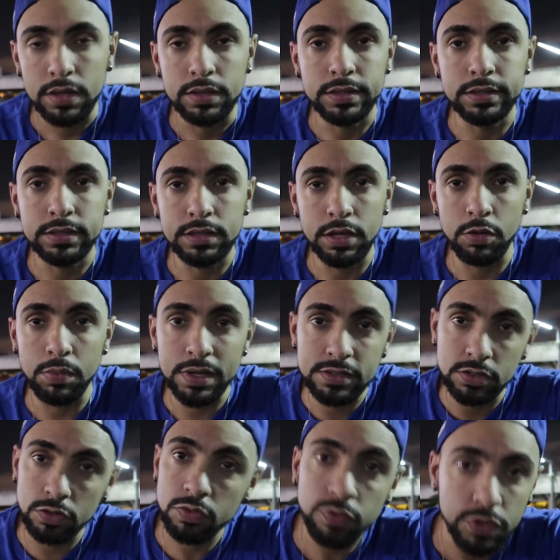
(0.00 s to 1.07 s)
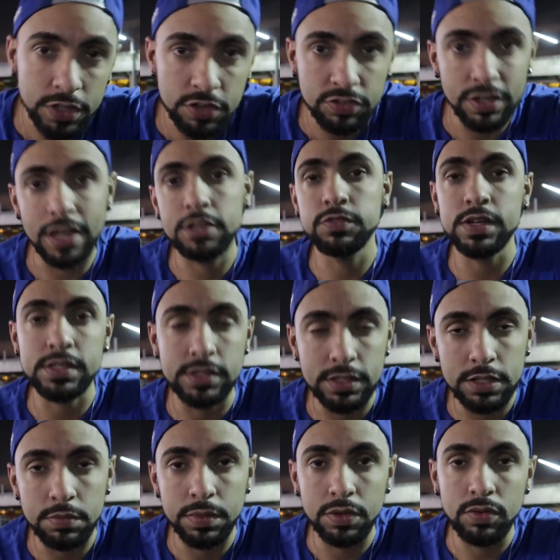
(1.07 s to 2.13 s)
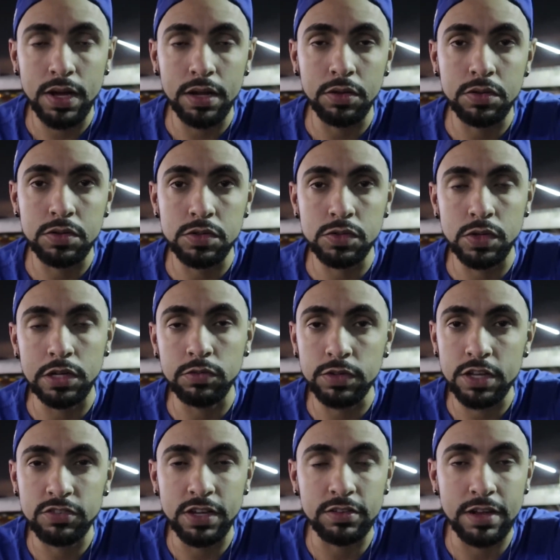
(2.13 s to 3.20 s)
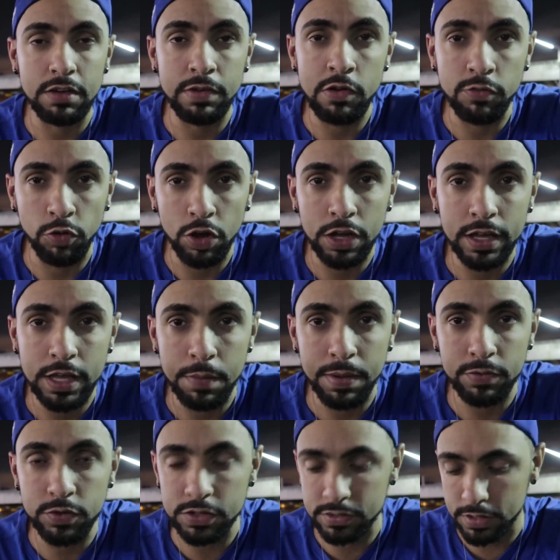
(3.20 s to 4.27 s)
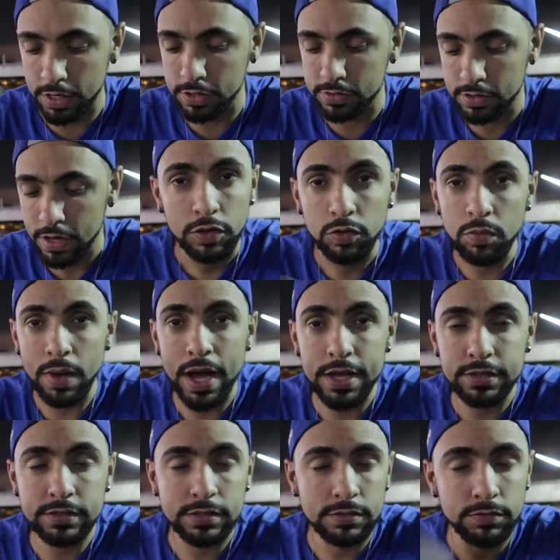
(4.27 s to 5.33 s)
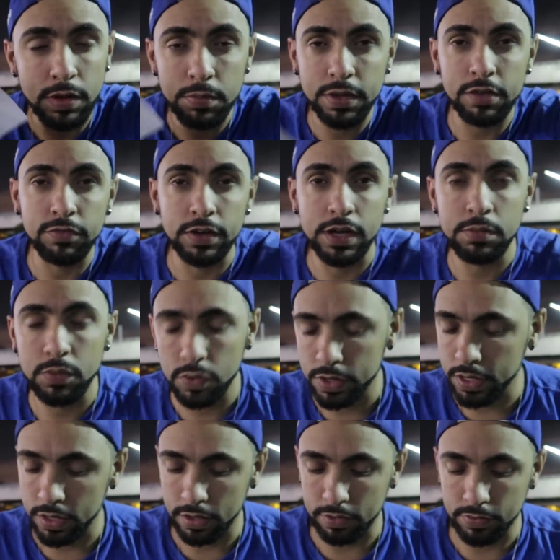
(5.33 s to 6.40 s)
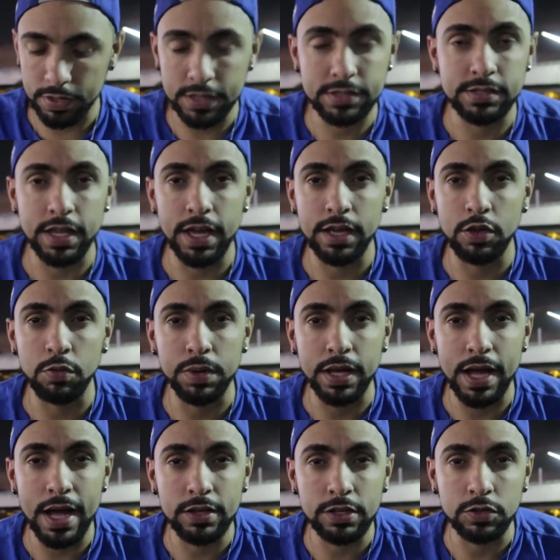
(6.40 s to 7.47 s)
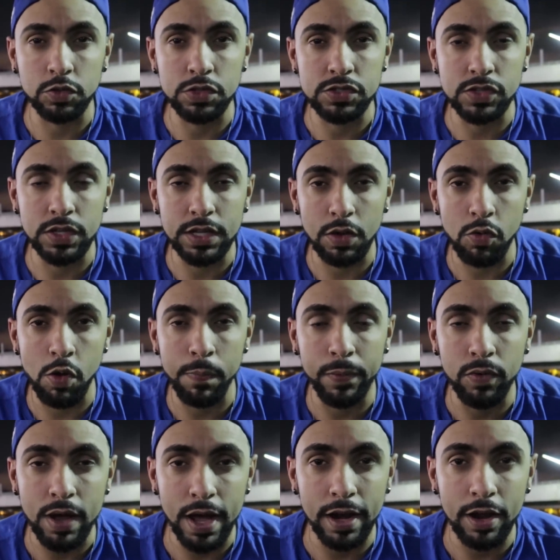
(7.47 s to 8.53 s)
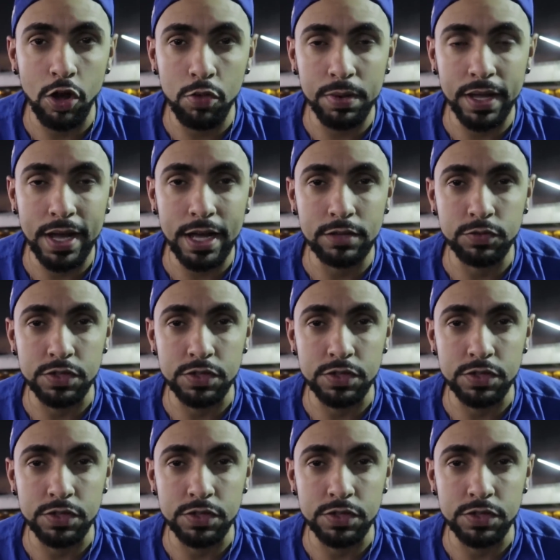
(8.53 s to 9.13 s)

Então, mas eu não vou deixar de fazer também o canal Cruzeiro, não vou deixar de gravar o vlog aqui pra vocês. No mais, vamos que vamos e vida que segue. Obrigado a todos aí que acompanham o canal, obrigado